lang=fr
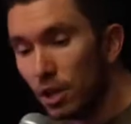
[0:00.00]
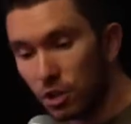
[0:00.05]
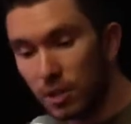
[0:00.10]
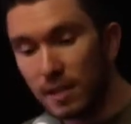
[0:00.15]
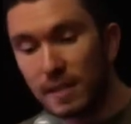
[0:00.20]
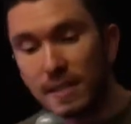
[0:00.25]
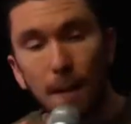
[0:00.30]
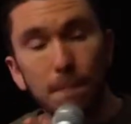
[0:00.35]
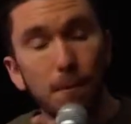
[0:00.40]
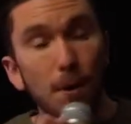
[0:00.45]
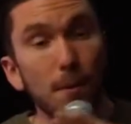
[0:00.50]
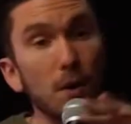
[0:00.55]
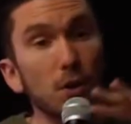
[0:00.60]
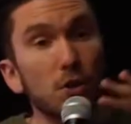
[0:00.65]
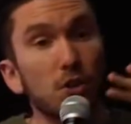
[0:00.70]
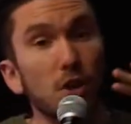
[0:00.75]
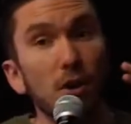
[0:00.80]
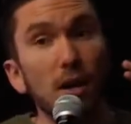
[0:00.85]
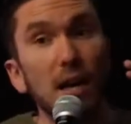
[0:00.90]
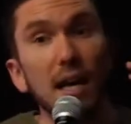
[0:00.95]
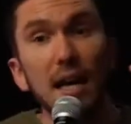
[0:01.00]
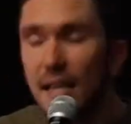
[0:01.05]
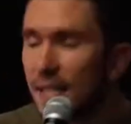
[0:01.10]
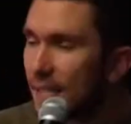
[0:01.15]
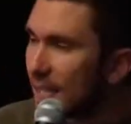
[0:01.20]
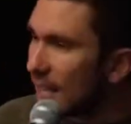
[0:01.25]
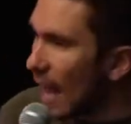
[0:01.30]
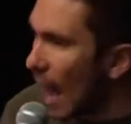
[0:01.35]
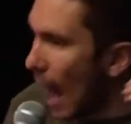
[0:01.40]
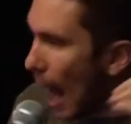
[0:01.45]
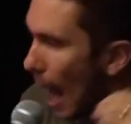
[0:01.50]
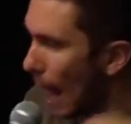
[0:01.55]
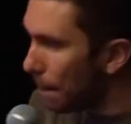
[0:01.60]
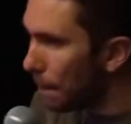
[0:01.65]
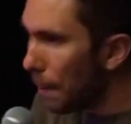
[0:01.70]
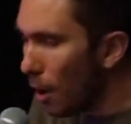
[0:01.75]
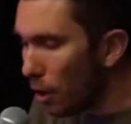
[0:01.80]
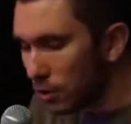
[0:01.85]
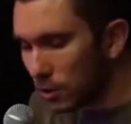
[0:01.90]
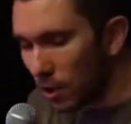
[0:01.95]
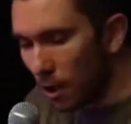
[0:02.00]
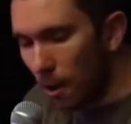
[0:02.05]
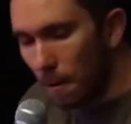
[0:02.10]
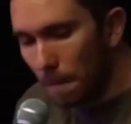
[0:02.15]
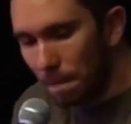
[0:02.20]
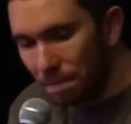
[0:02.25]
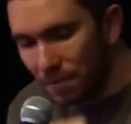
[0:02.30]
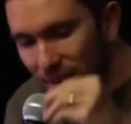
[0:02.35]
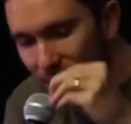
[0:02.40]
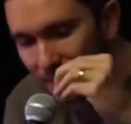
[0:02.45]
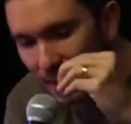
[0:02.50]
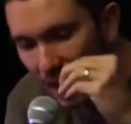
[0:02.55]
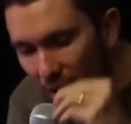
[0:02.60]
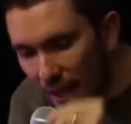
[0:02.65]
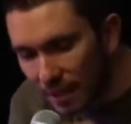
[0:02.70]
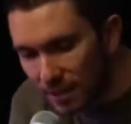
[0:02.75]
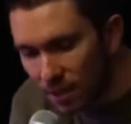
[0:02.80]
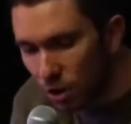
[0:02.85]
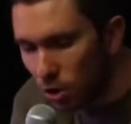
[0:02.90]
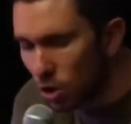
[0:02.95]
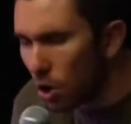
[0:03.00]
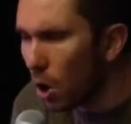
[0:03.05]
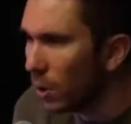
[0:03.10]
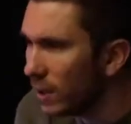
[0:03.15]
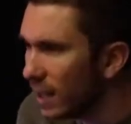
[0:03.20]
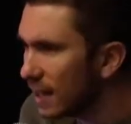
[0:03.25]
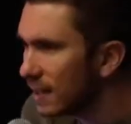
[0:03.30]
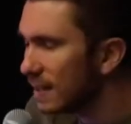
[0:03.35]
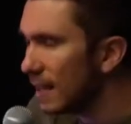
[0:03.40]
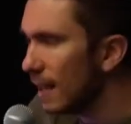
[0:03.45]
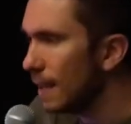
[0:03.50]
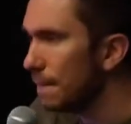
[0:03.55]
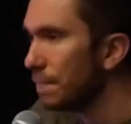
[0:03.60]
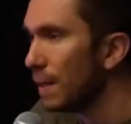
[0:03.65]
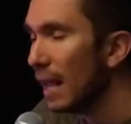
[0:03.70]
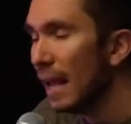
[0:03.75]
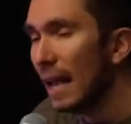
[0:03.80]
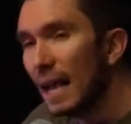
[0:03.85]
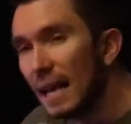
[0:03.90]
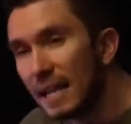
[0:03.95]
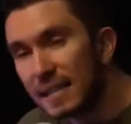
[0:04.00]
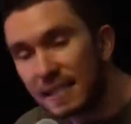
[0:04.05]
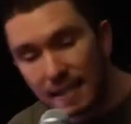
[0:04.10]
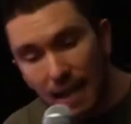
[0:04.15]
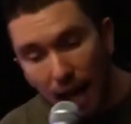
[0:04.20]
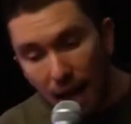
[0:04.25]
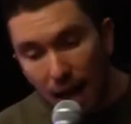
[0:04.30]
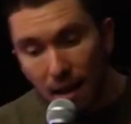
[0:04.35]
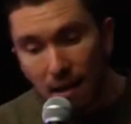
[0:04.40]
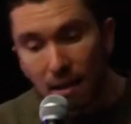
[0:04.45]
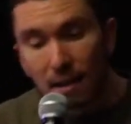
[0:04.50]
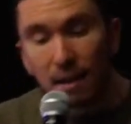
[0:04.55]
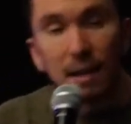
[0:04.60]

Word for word: Je dis simplement que c'est important d'être connecté. Et ça,